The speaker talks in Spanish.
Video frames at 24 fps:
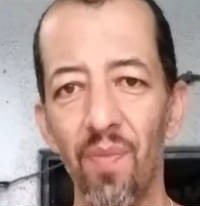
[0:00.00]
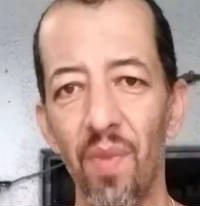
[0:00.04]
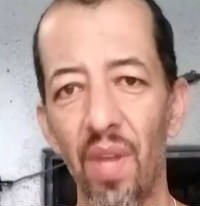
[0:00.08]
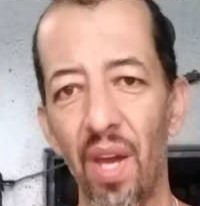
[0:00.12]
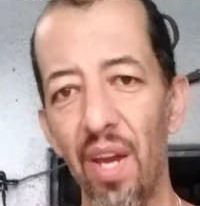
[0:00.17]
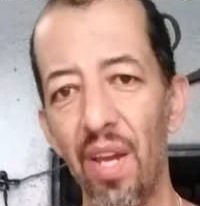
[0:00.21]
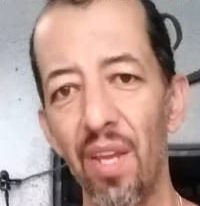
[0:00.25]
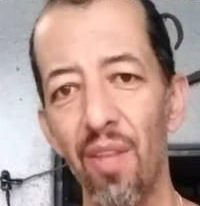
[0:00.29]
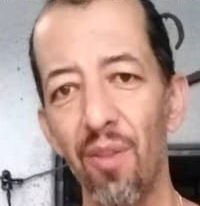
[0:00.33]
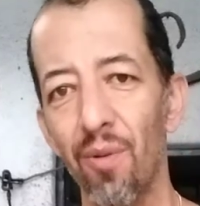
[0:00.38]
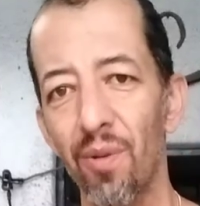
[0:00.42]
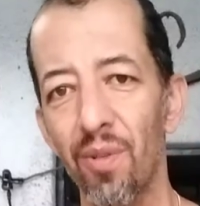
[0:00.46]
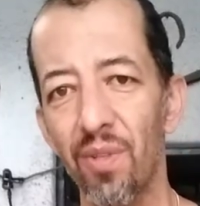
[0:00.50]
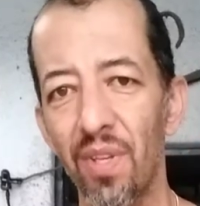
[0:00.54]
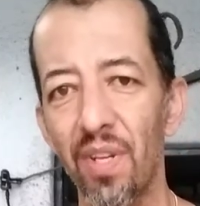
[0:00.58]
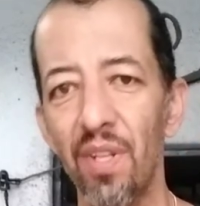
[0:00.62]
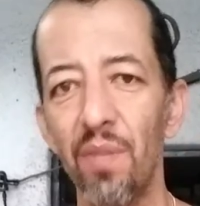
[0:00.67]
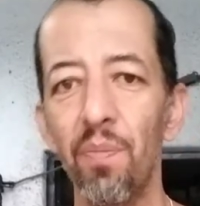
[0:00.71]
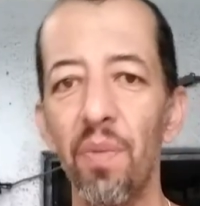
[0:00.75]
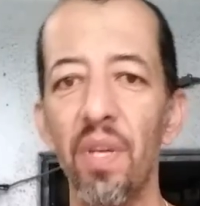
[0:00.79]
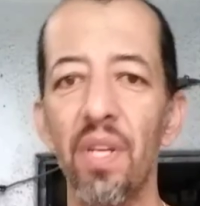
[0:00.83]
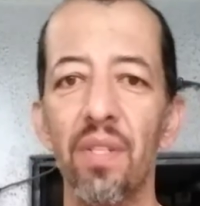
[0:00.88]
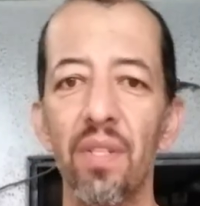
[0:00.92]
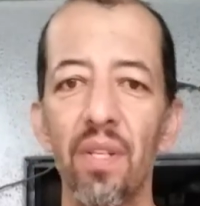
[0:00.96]
hay dos, tres
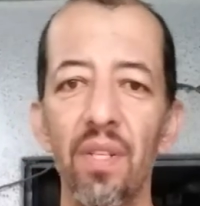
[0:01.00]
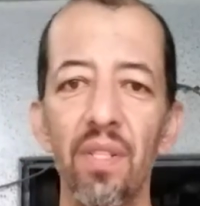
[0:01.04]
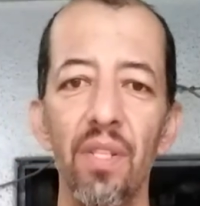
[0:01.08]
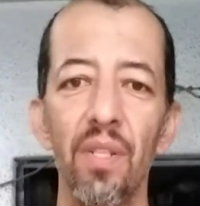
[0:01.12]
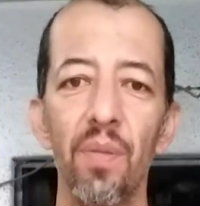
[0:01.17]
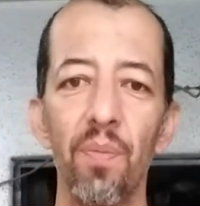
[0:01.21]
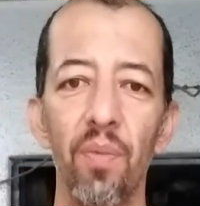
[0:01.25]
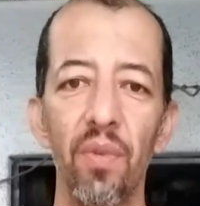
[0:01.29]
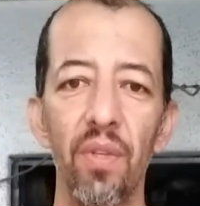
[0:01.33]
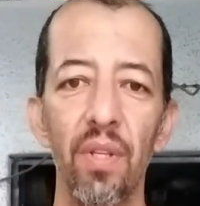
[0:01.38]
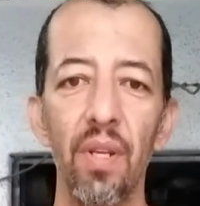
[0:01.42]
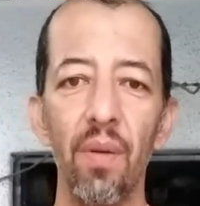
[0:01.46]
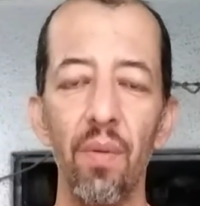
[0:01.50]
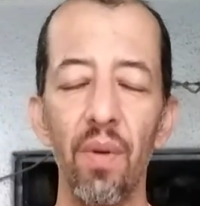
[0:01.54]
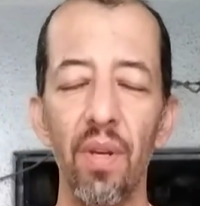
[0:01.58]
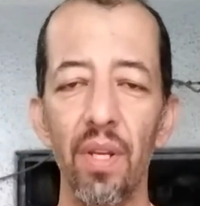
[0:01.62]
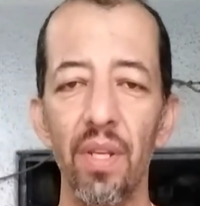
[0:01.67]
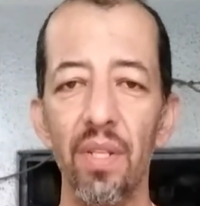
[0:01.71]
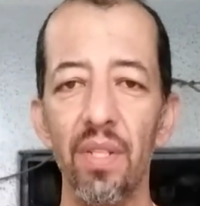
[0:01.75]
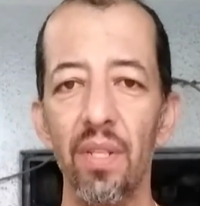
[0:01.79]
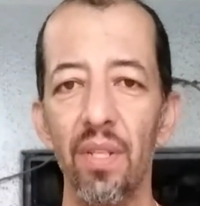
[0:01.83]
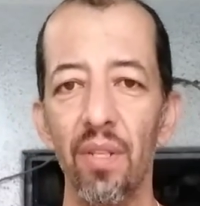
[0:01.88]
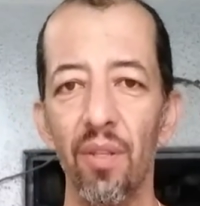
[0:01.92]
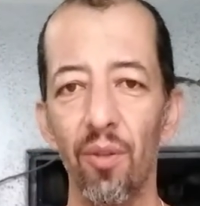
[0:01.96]
piezas
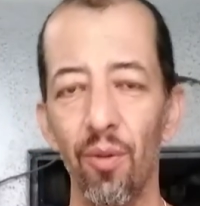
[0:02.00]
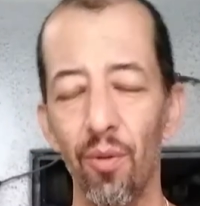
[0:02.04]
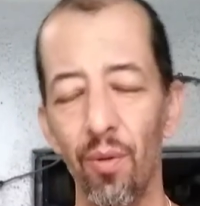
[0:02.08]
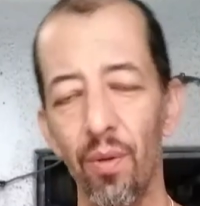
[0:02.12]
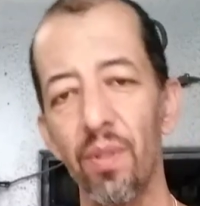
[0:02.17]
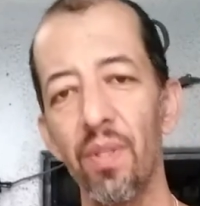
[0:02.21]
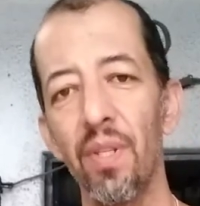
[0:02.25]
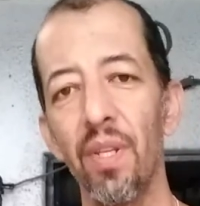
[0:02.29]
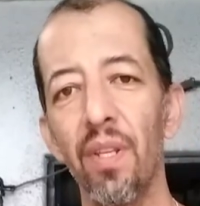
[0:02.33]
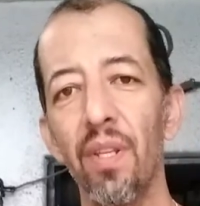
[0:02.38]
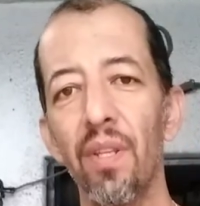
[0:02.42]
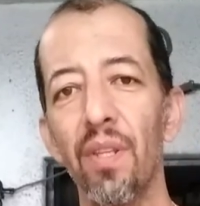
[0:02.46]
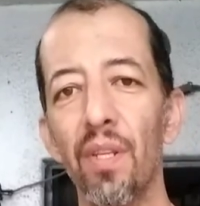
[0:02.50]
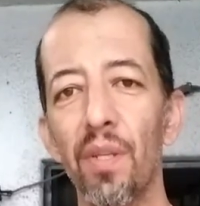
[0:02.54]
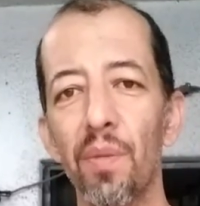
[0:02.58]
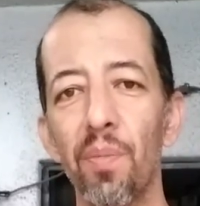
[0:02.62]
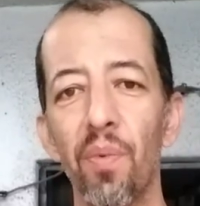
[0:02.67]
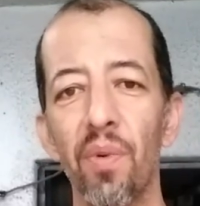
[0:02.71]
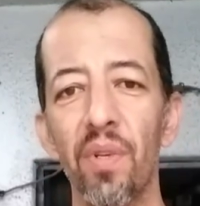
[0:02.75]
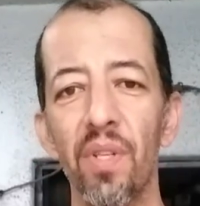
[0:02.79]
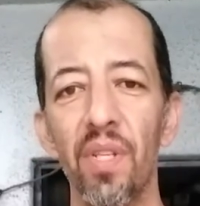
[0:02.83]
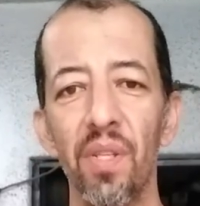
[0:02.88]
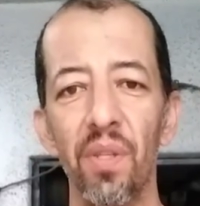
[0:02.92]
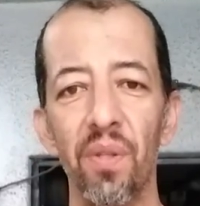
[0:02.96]
disponibles, dos tienen
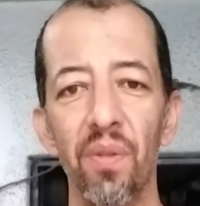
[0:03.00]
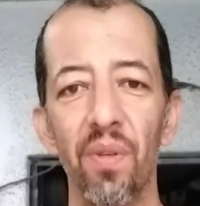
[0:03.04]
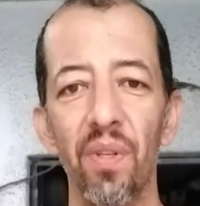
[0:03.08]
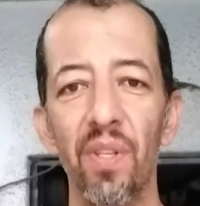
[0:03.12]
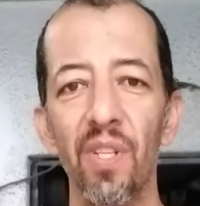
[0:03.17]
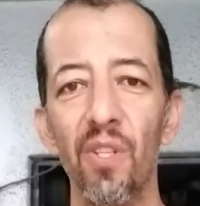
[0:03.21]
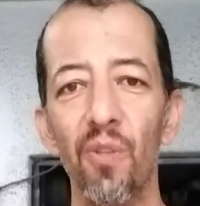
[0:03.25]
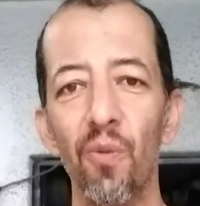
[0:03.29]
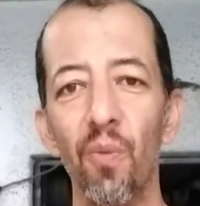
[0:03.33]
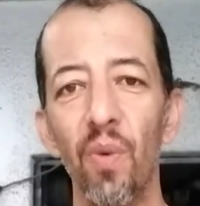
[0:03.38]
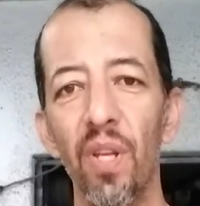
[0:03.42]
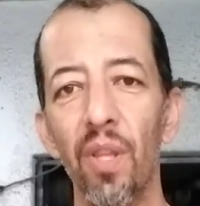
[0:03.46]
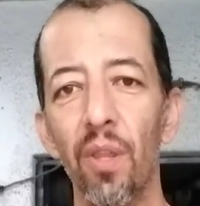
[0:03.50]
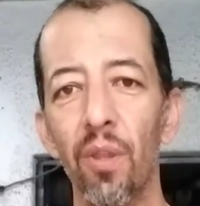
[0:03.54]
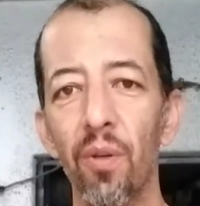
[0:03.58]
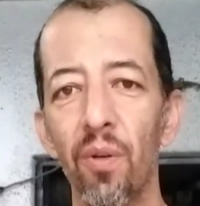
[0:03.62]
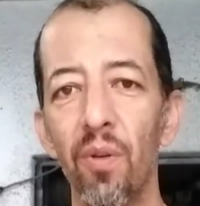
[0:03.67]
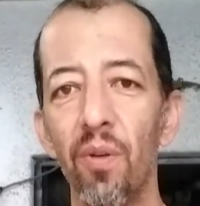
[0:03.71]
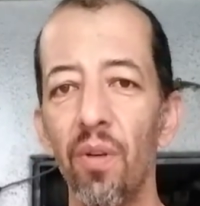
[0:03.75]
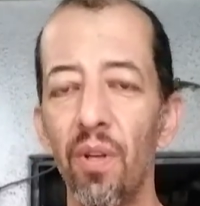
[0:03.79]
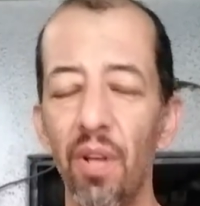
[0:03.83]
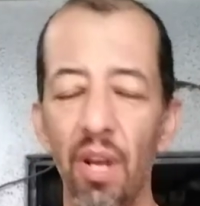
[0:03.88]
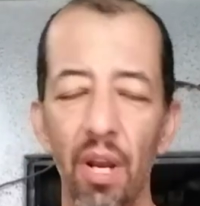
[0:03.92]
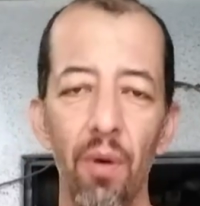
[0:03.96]
10% de
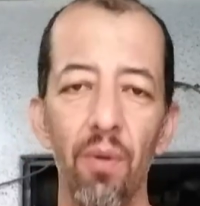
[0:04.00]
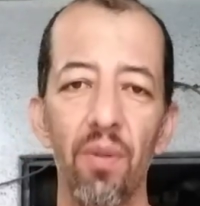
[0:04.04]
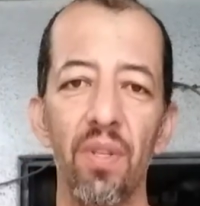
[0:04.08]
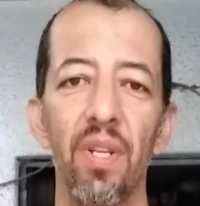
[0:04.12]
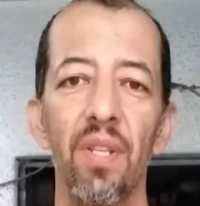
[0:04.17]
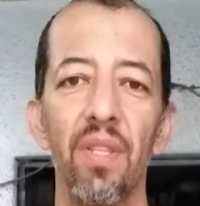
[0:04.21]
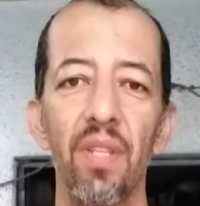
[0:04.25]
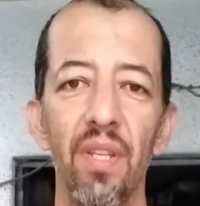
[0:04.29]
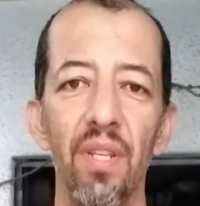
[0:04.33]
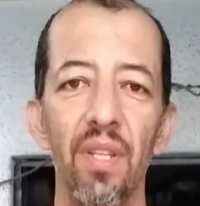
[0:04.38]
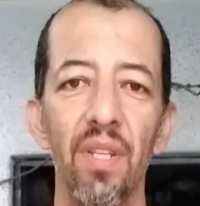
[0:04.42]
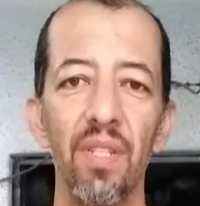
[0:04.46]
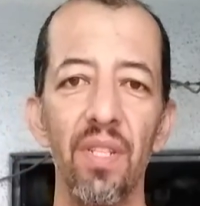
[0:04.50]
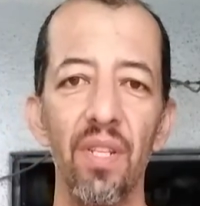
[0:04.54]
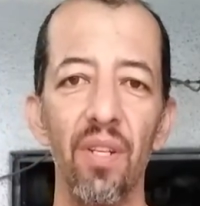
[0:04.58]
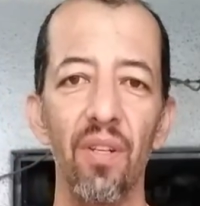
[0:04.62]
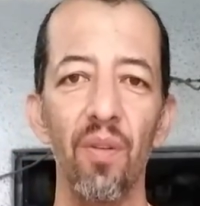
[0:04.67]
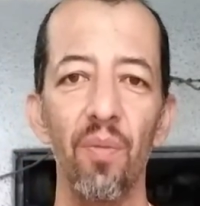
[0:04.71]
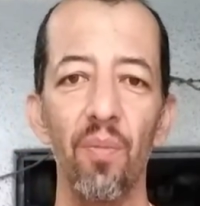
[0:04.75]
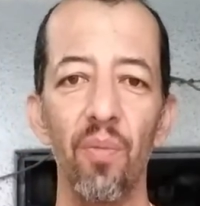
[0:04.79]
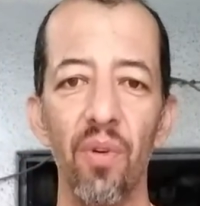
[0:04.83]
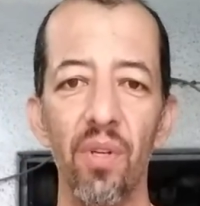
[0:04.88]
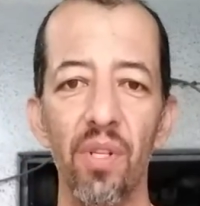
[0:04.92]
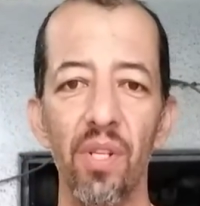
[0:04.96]
descuento, la otra tiene
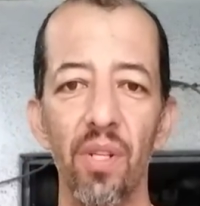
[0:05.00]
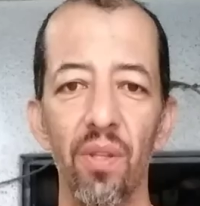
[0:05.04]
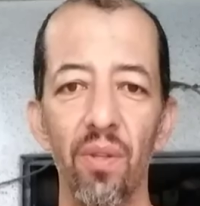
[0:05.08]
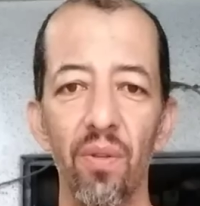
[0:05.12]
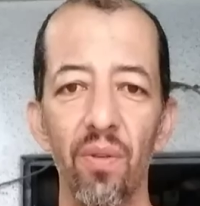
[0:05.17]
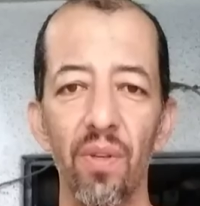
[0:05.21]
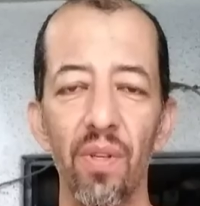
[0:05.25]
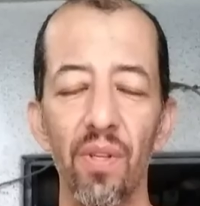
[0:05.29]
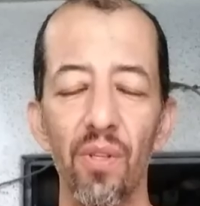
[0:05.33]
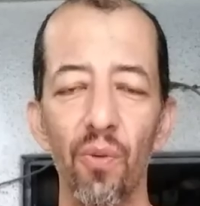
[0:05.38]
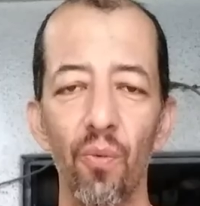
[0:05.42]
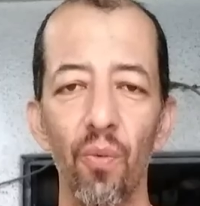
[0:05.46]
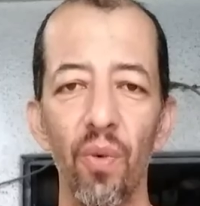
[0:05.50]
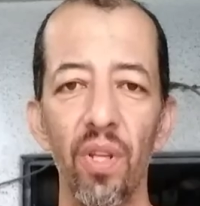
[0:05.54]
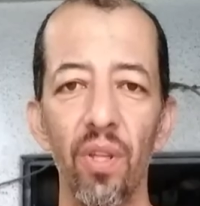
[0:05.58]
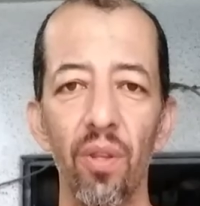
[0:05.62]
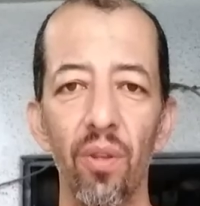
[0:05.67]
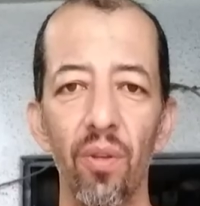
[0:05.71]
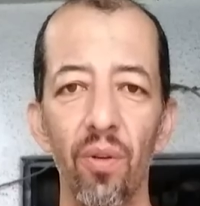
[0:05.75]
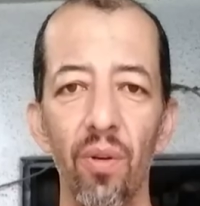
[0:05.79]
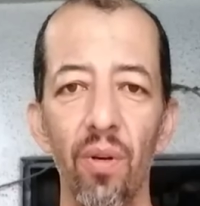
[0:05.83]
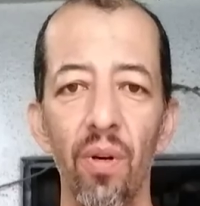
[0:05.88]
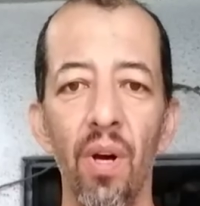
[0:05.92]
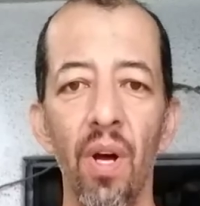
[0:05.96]
5% de
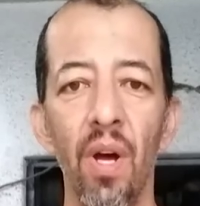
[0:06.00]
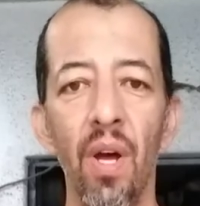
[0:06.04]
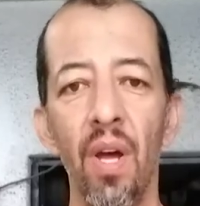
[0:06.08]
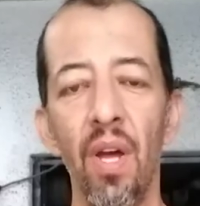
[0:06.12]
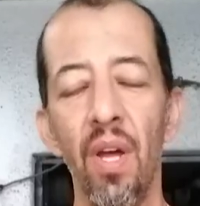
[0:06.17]
descuento.